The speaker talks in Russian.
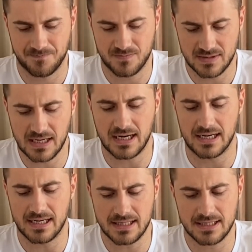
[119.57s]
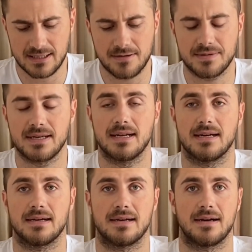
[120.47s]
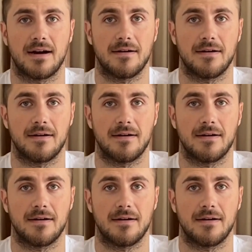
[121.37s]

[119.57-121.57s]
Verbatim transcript: Да, это на самом деле,